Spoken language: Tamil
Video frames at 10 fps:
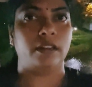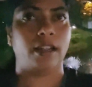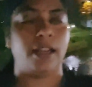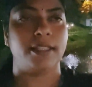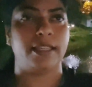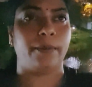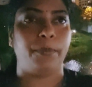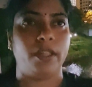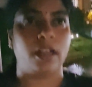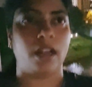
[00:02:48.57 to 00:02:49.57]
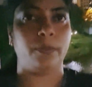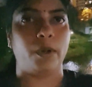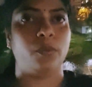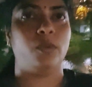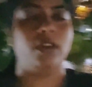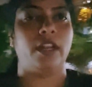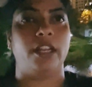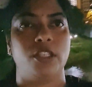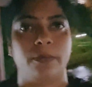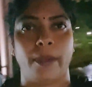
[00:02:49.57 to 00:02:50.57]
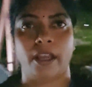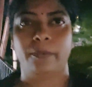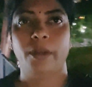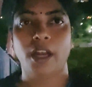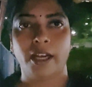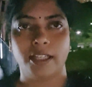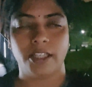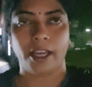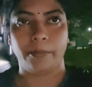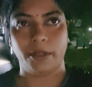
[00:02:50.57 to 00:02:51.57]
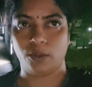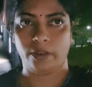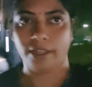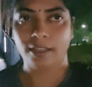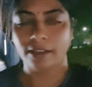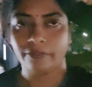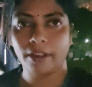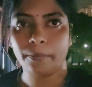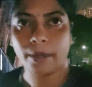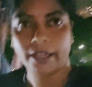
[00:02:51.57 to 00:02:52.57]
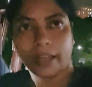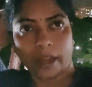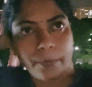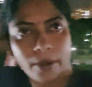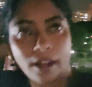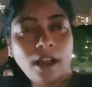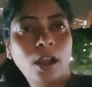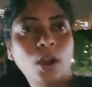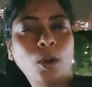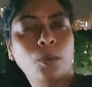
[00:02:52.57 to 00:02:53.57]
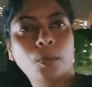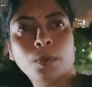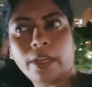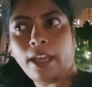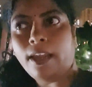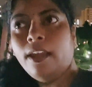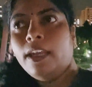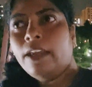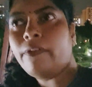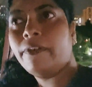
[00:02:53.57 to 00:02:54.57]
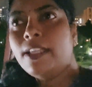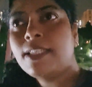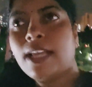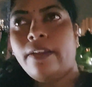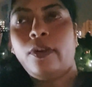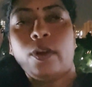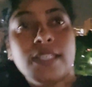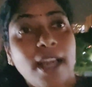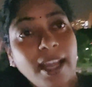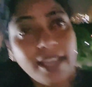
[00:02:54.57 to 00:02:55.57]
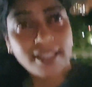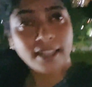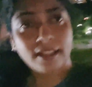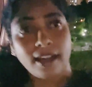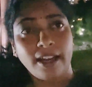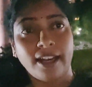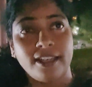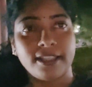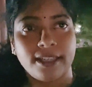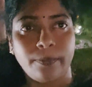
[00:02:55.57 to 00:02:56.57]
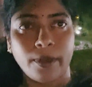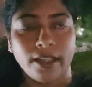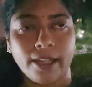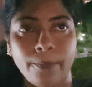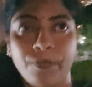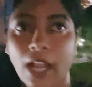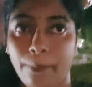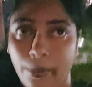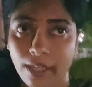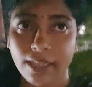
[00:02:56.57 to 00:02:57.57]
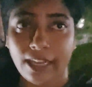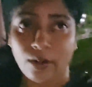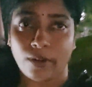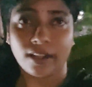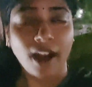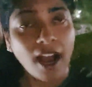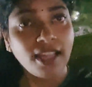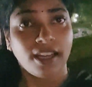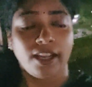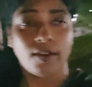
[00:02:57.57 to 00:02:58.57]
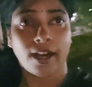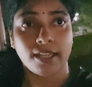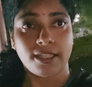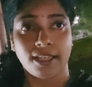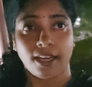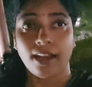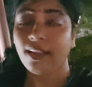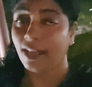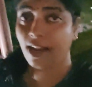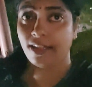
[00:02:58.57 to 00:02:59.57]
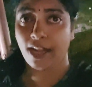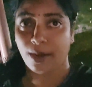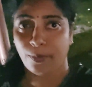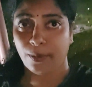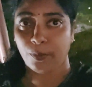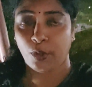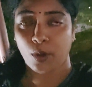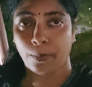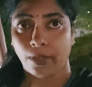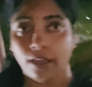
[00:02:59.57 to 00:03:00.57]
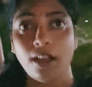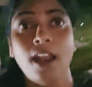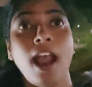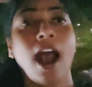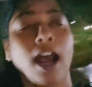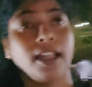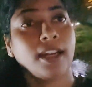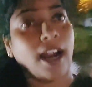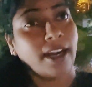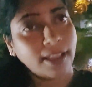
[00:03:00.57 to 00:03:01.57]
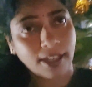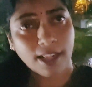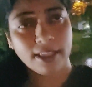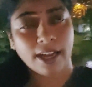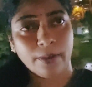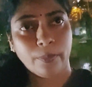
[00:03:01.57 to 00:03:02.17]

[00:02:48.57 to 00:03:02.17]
நல்லா சிறப்பாக தியானம் பண்ணுவோன்னு நினச்சோமே இப்படி ஆகிடுச்சே அப்படின்னு சொல்லிட்டு ஃபீல் பண்ணிவிட்டு என்ன பண்ணால் ஓகே இவன் வந்து ச இவளோட சலங்கை சத்தம் தானே என்னை டிஸ்டர்ப் பண்ணுது அப்போ என்னோட காதுகளையும் நான் அடைச்சிட்டேன்னா என்னால் தியானம் பண்ண முடியும் அப்படின்னு அதற்கு அடுத்த நாள் தியானம்